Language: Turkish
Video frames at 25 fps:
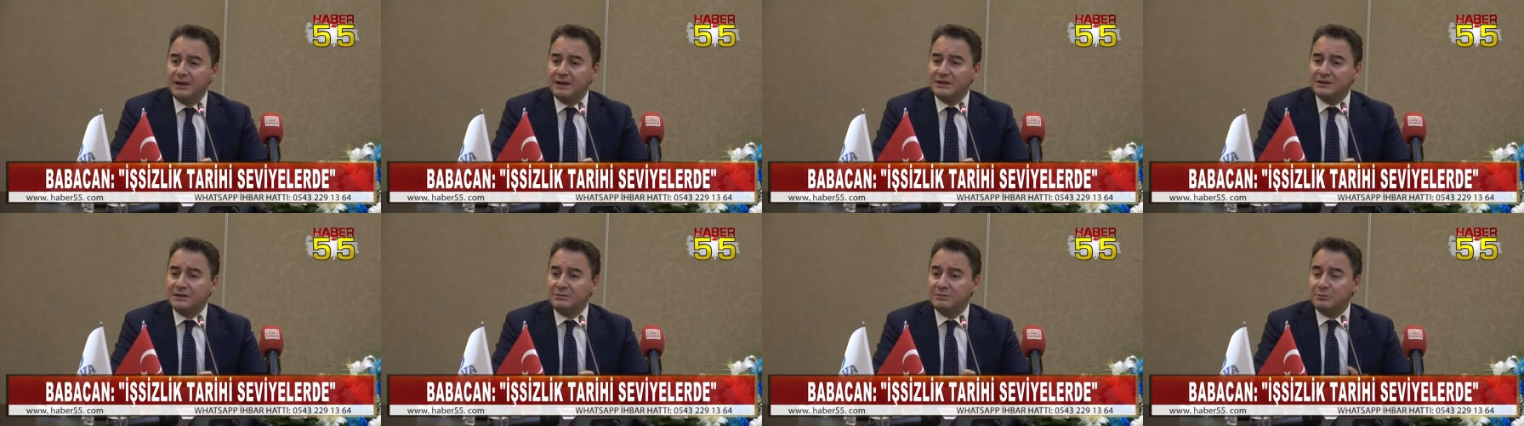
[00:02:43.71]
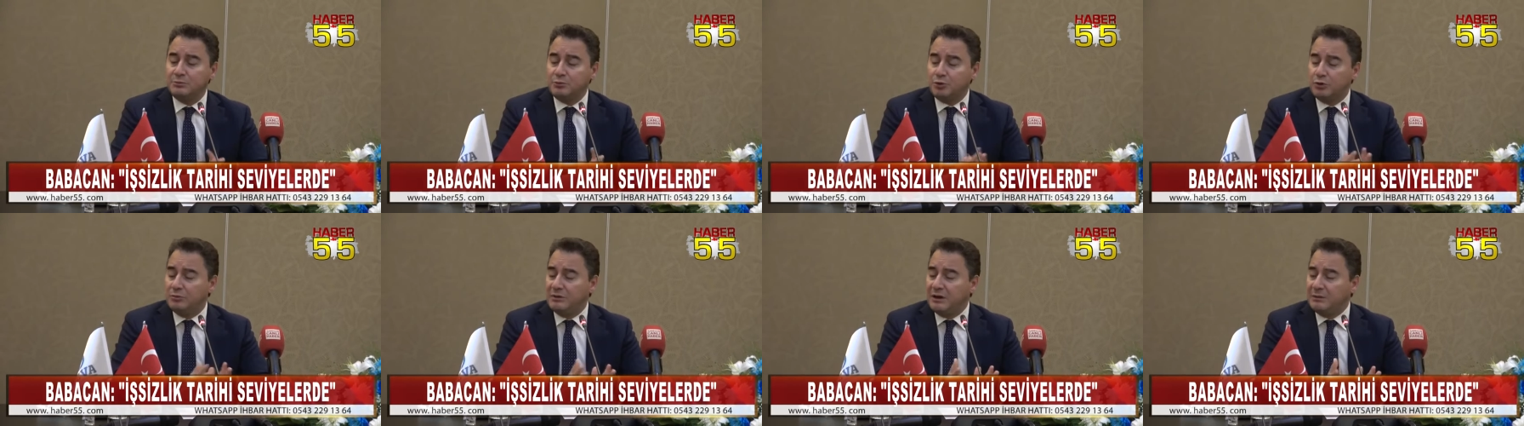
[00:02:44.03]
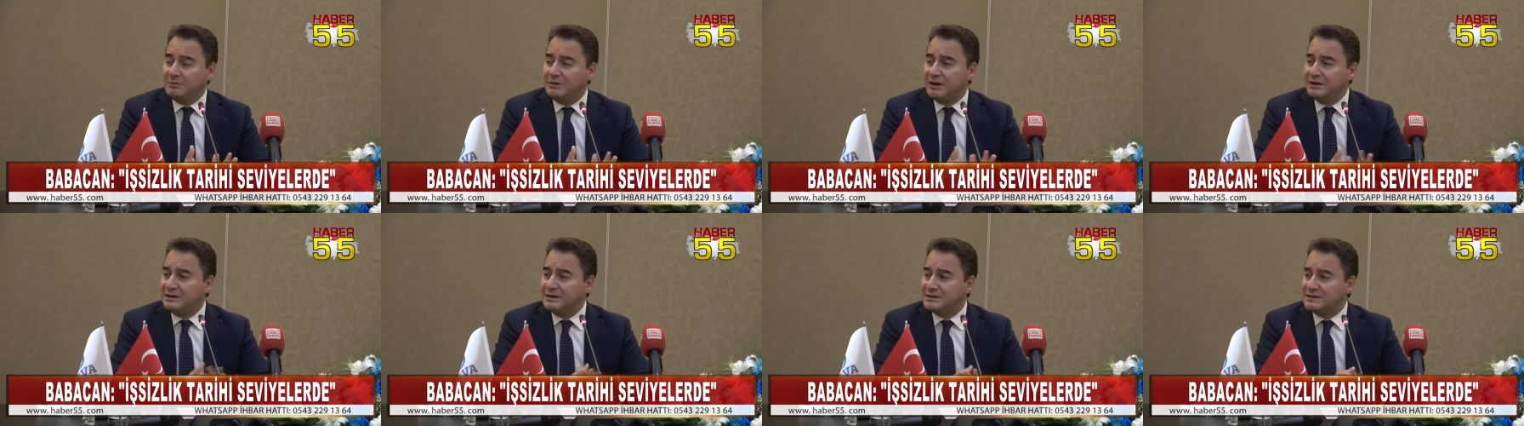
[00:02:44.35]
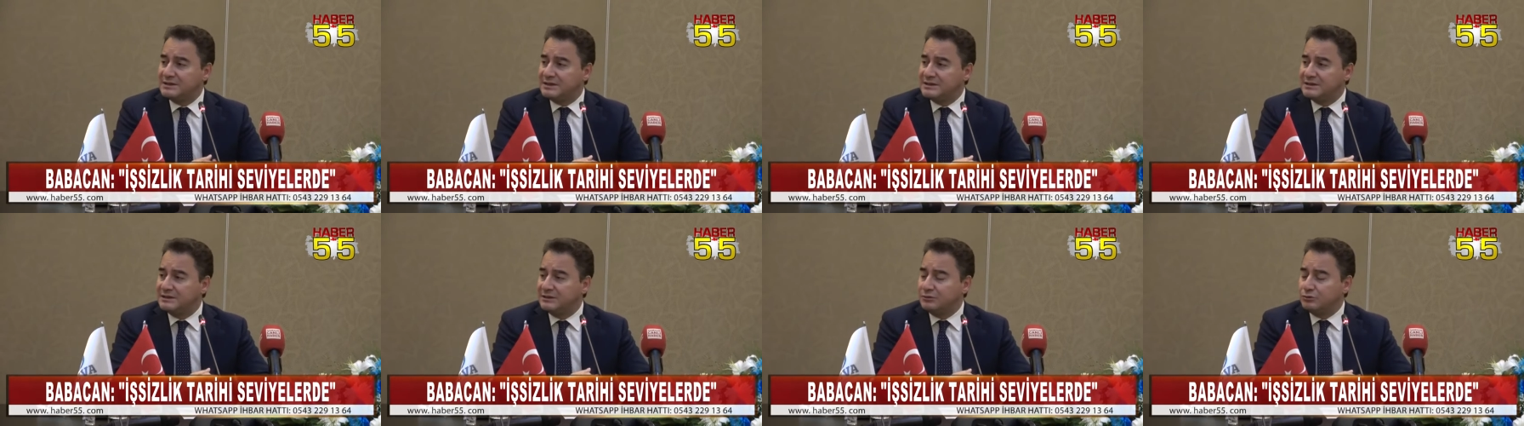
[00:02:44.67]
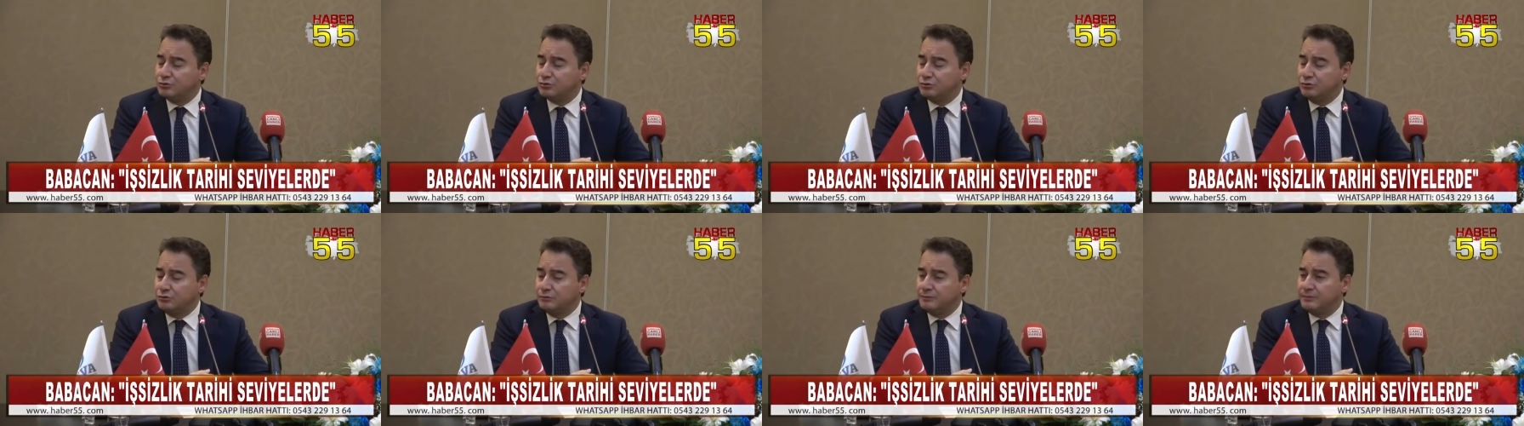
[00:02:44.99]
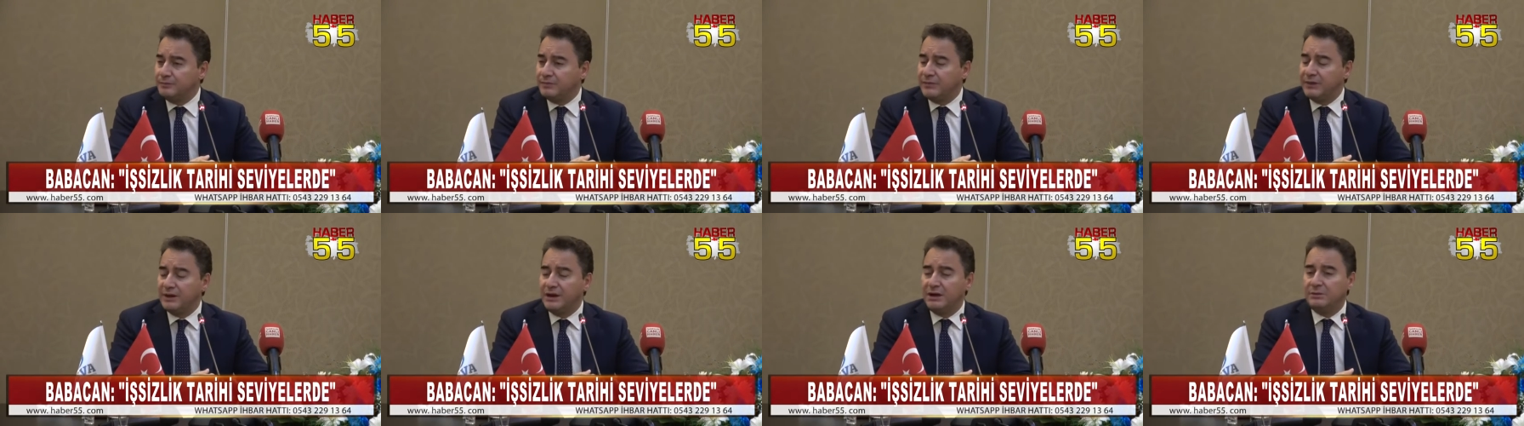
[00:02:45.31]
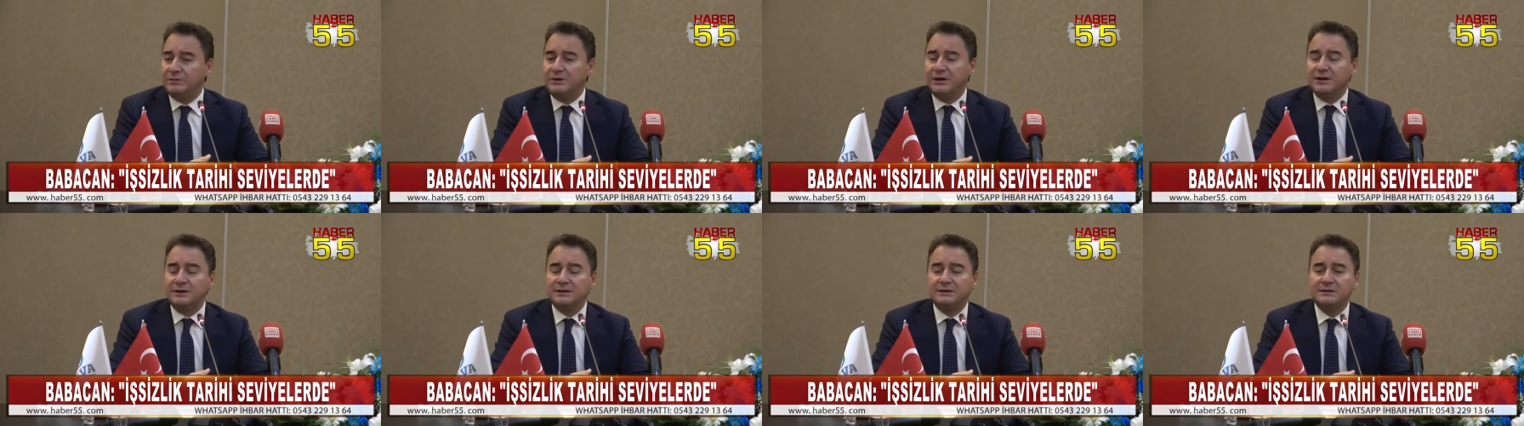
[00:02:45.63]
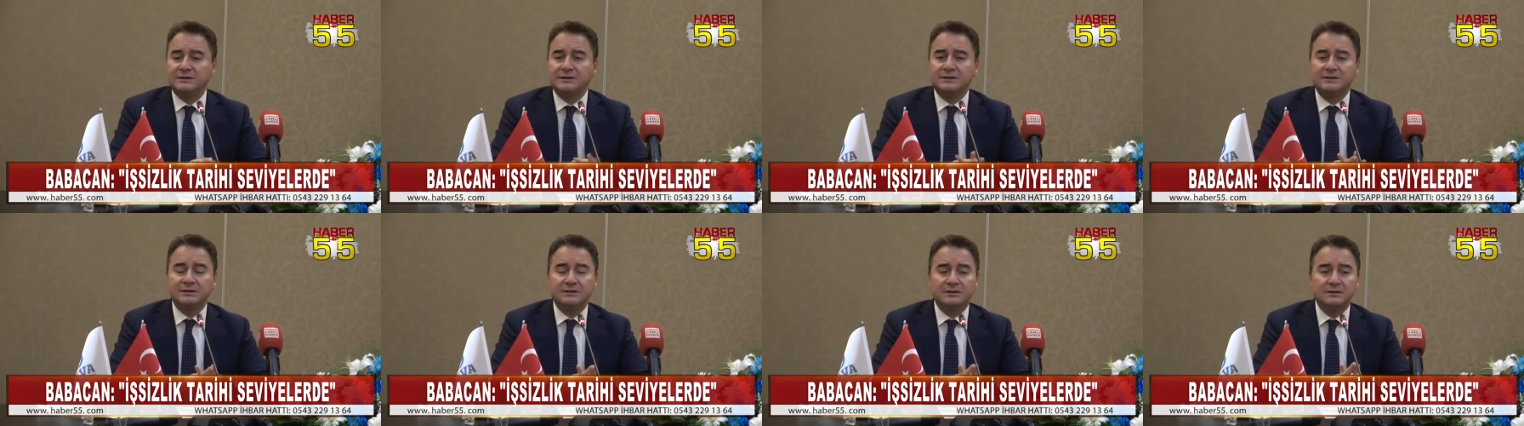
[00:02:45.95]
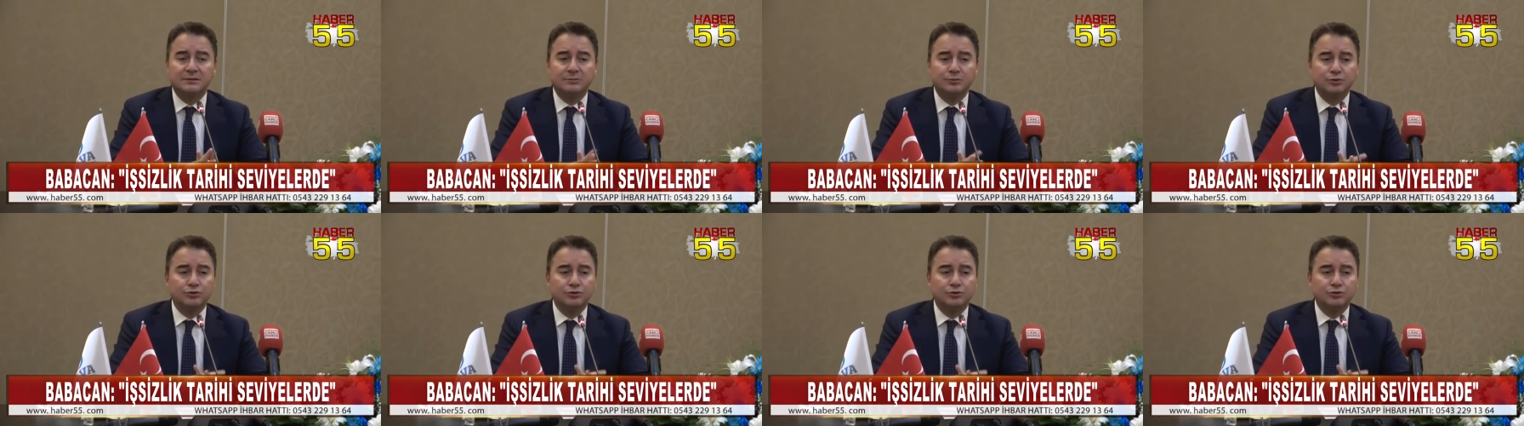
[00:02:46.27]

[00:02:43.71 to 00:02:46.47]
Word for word: Tabii problemler listesi uzun ama e,